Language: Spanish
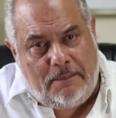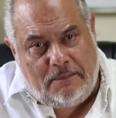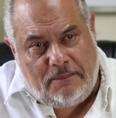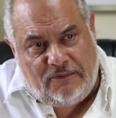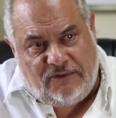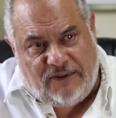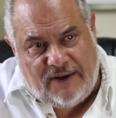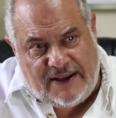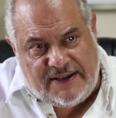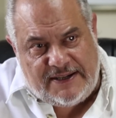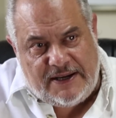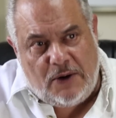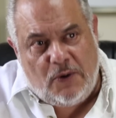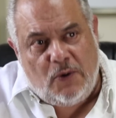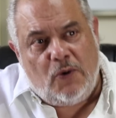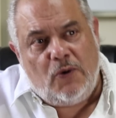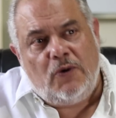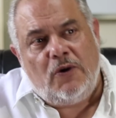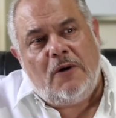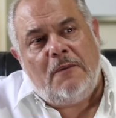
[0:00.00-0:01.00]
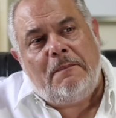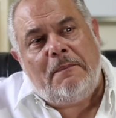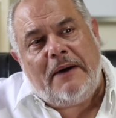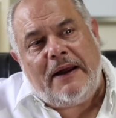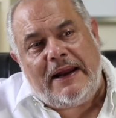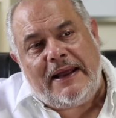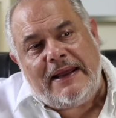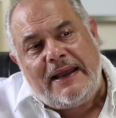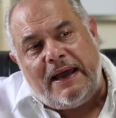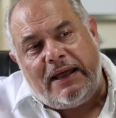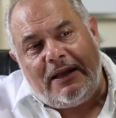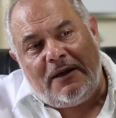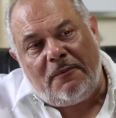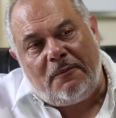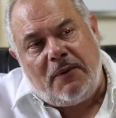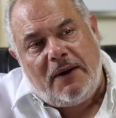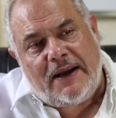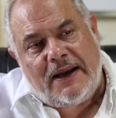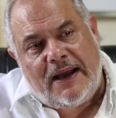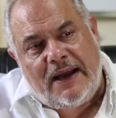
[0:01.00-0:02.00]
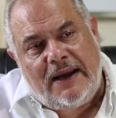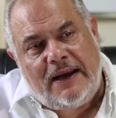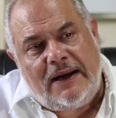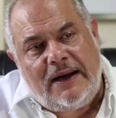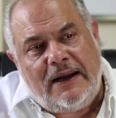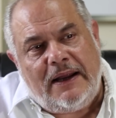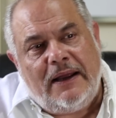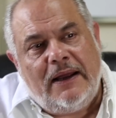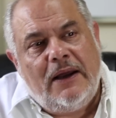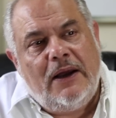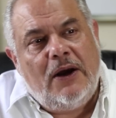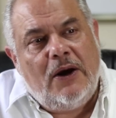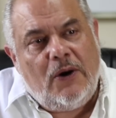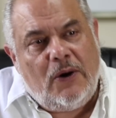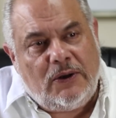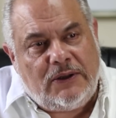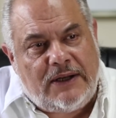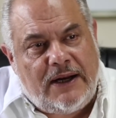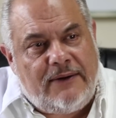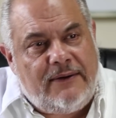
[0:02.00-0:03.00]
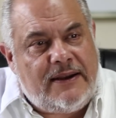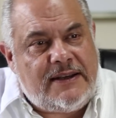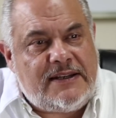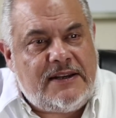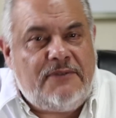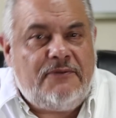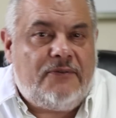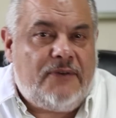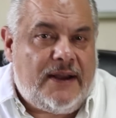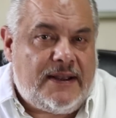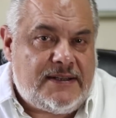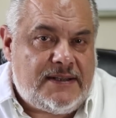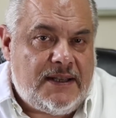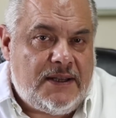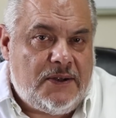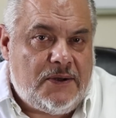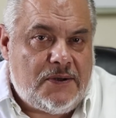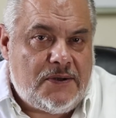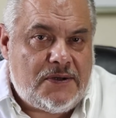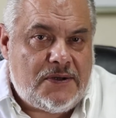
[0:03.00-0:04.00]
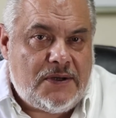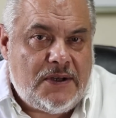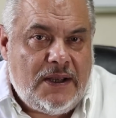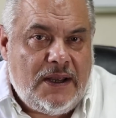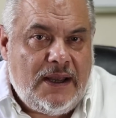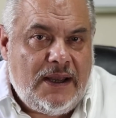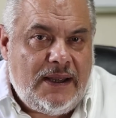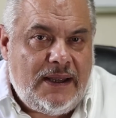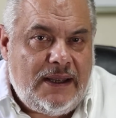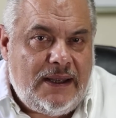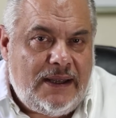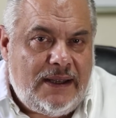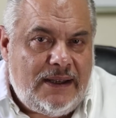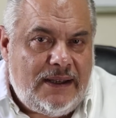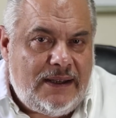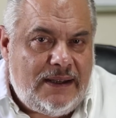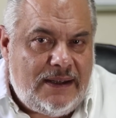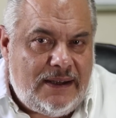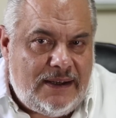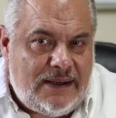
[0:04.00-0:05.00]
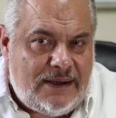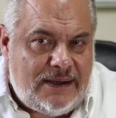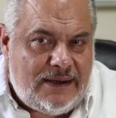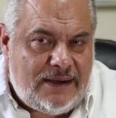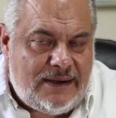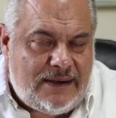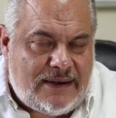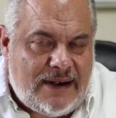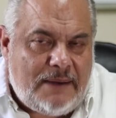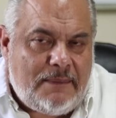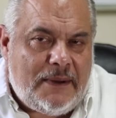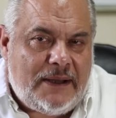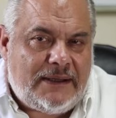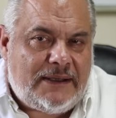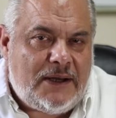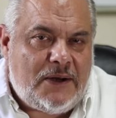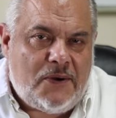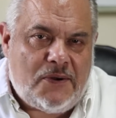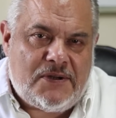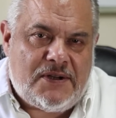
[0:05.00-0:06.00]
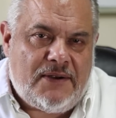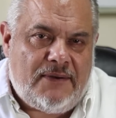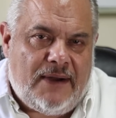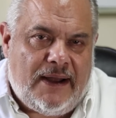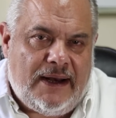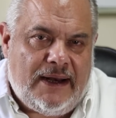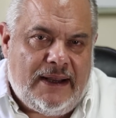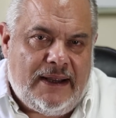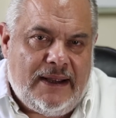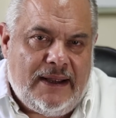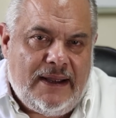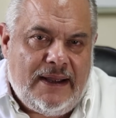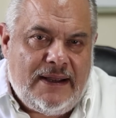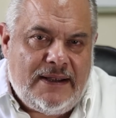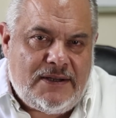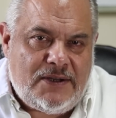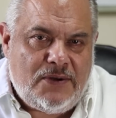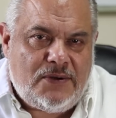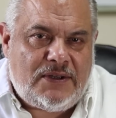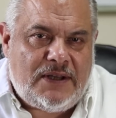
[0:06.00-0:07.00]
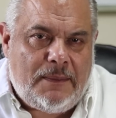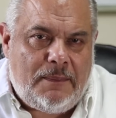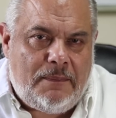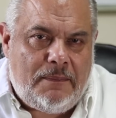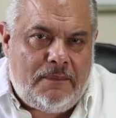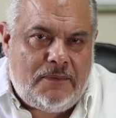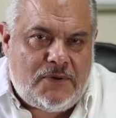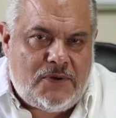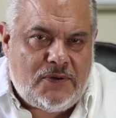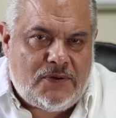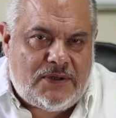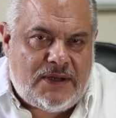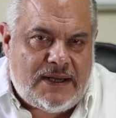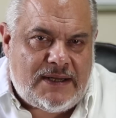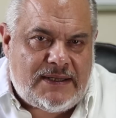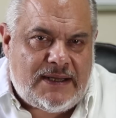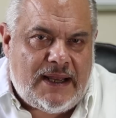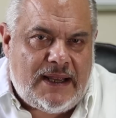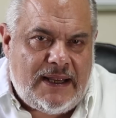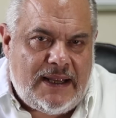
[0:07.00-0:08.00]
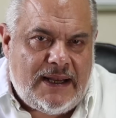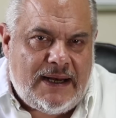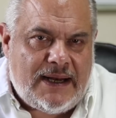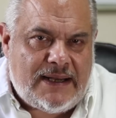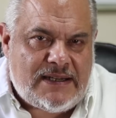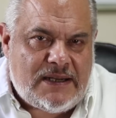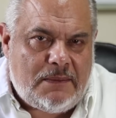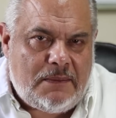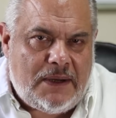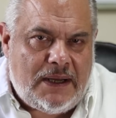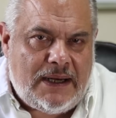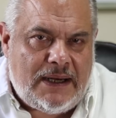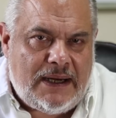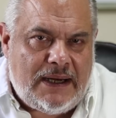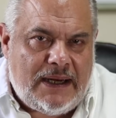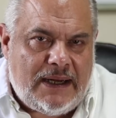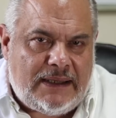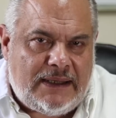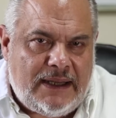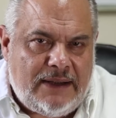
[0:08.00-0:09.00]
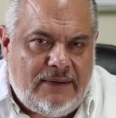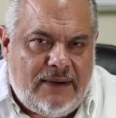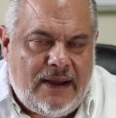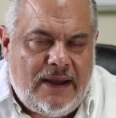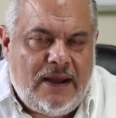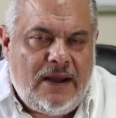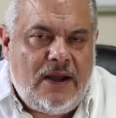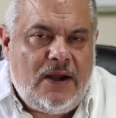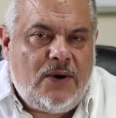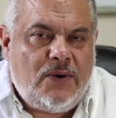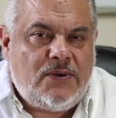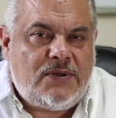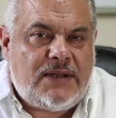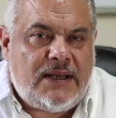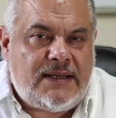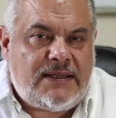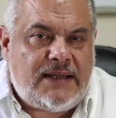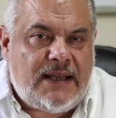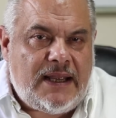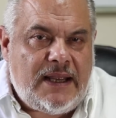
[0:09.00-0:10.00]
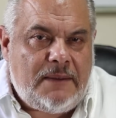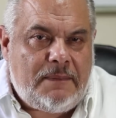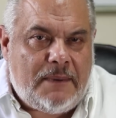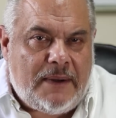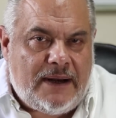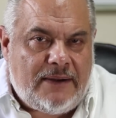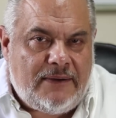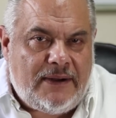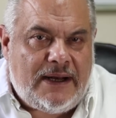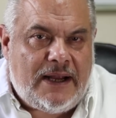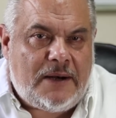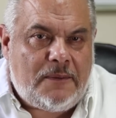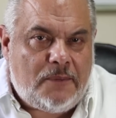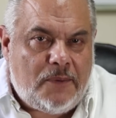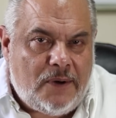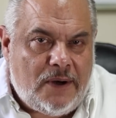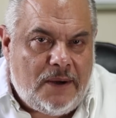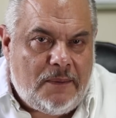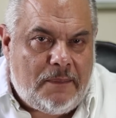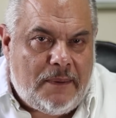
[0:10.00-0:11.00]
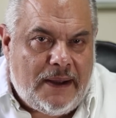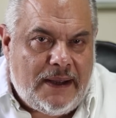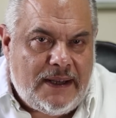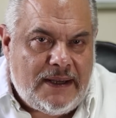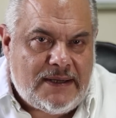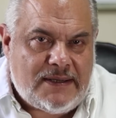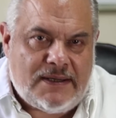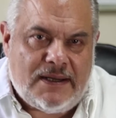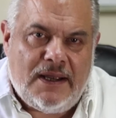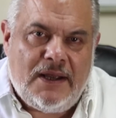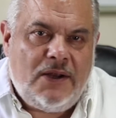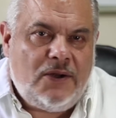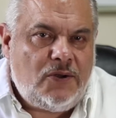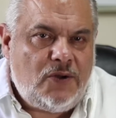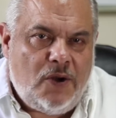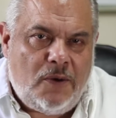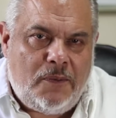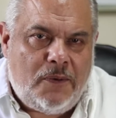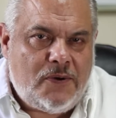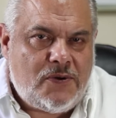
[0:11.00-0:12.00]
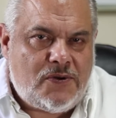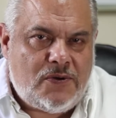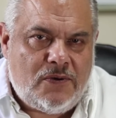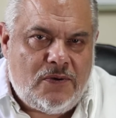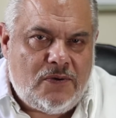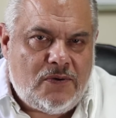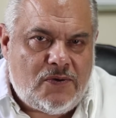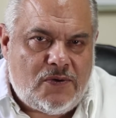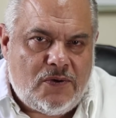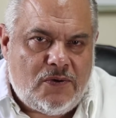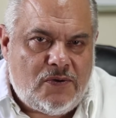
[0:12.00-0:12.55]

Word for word: fase 1 para ya después caerle otra vez en fase 2. Y realmente no se vale. Si usted, si usted está ahí en la Asamblea Legislativa, usted está ahí para velar por el país, no por sus